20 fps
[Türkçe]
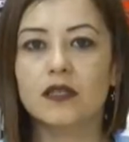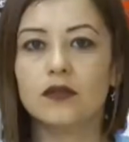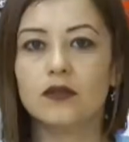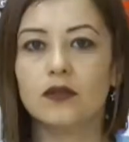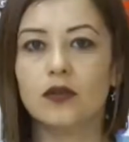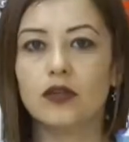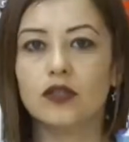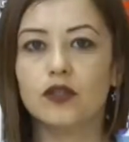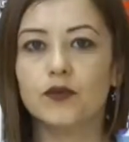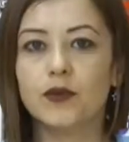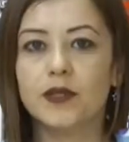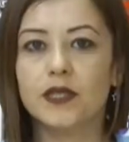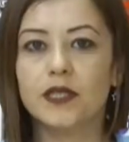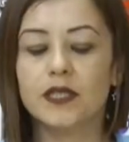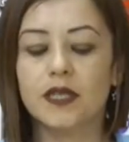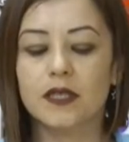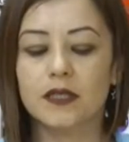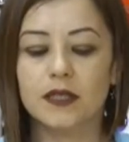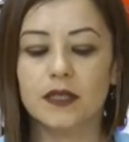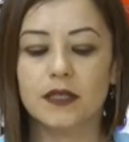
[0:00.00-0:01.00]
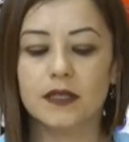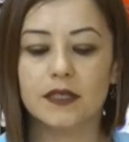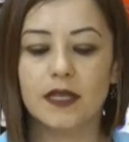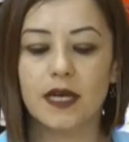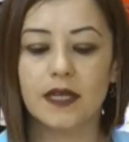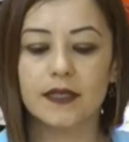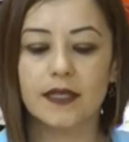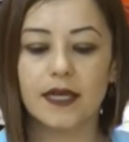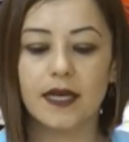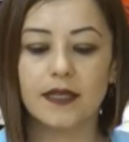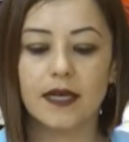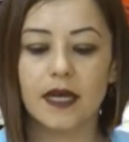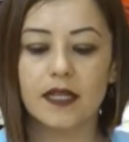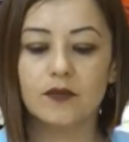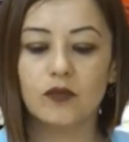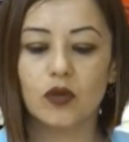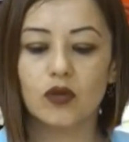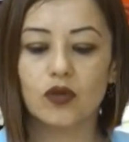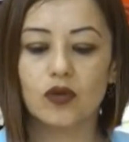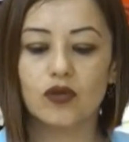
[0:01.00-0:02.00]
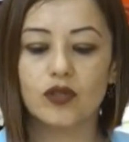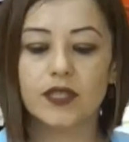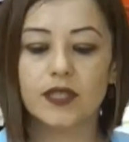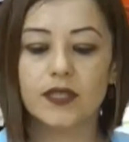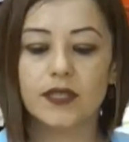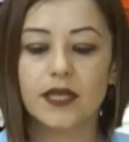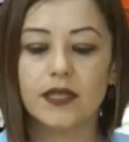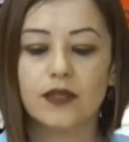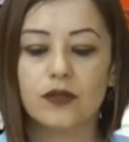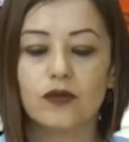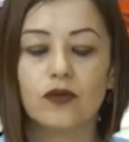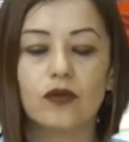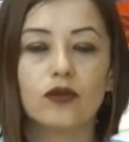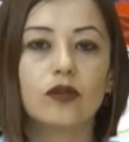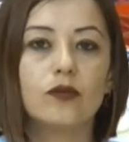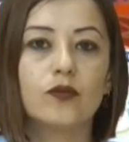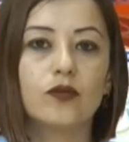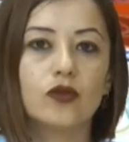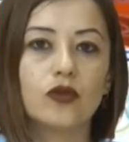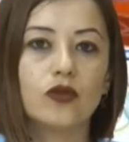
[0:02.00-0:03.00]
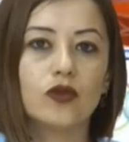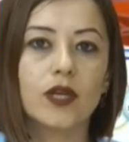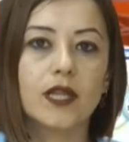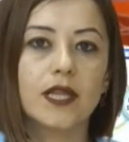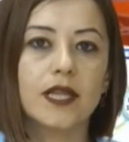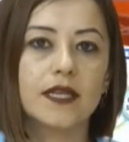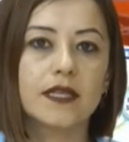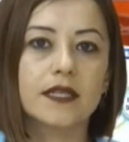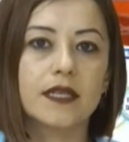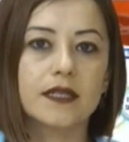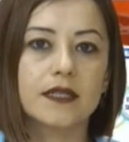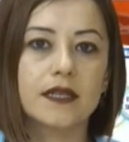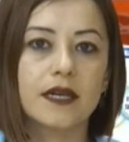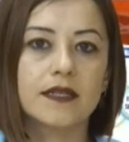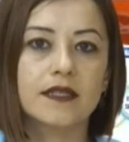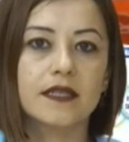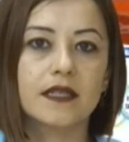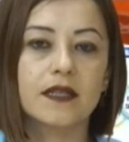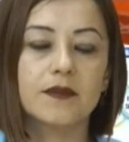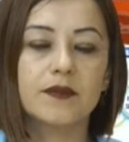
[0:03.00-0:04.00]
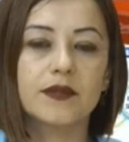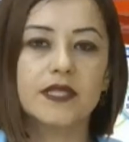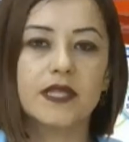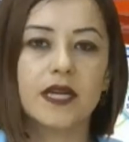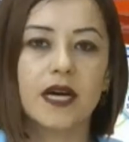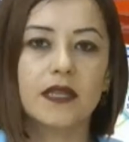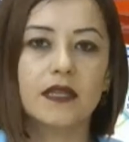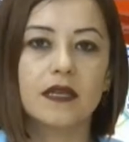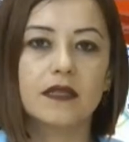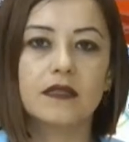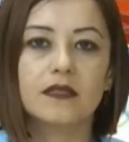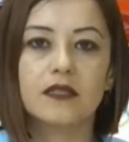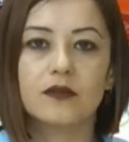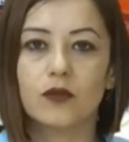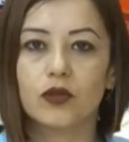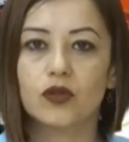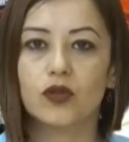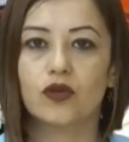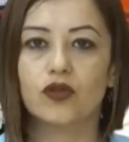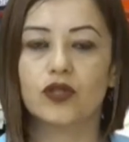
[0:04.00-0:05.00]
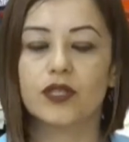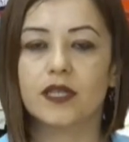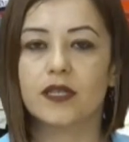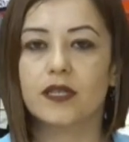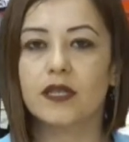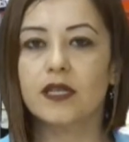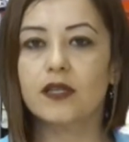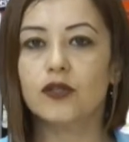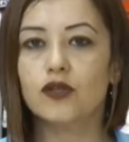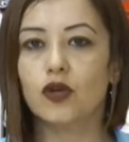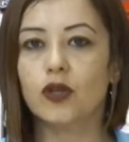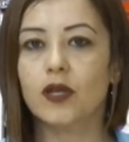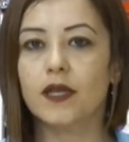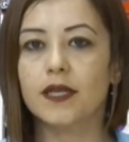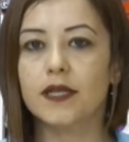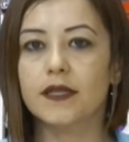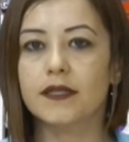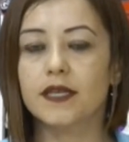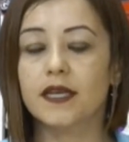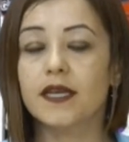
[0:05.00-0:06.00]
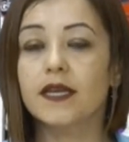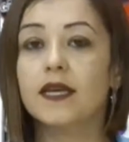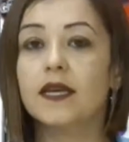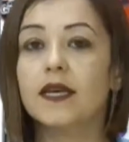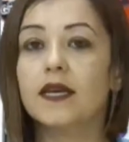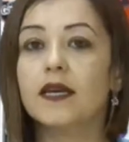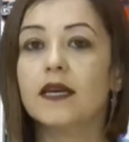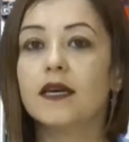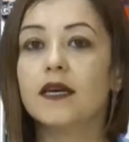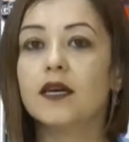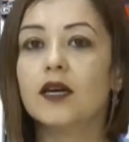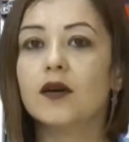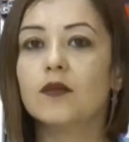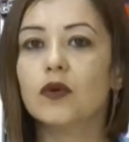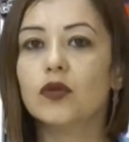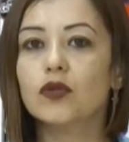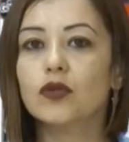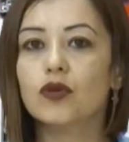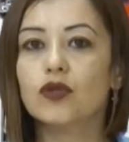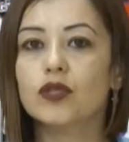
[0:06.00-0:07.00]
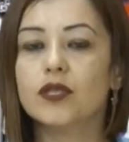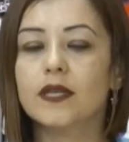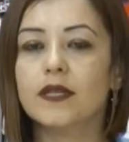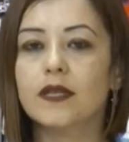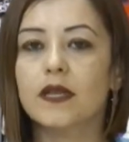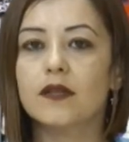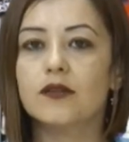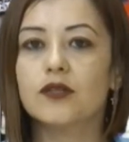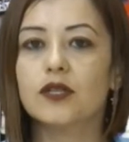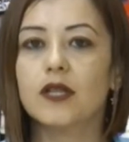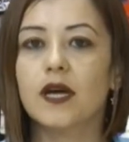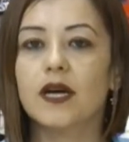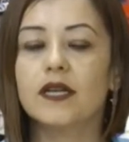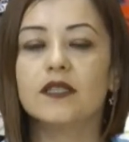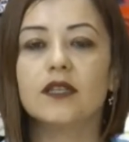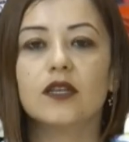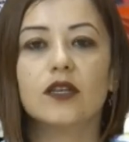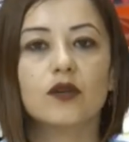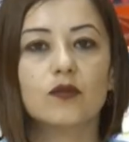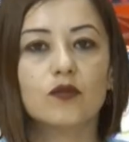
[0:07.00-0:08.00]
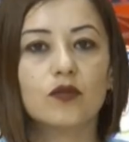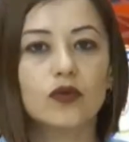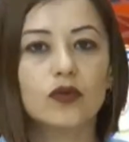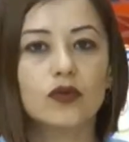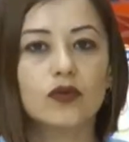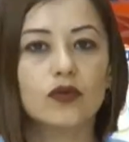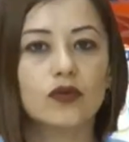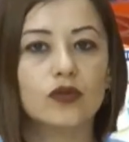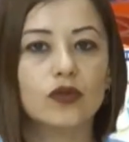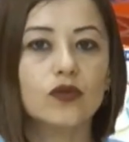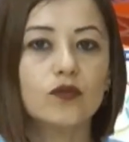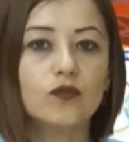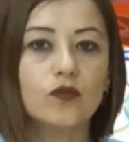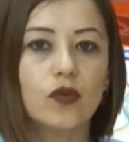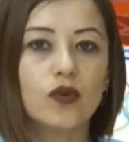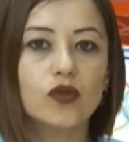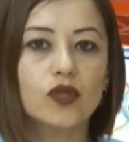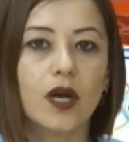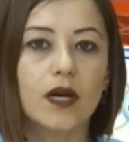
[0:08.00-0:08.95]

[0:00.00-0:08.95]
dört bir yanından gelen motosiklet kulübü üyelerinin katılım sağladığı motosiklet şöleninde motosikletçiler Burdur'un Bucak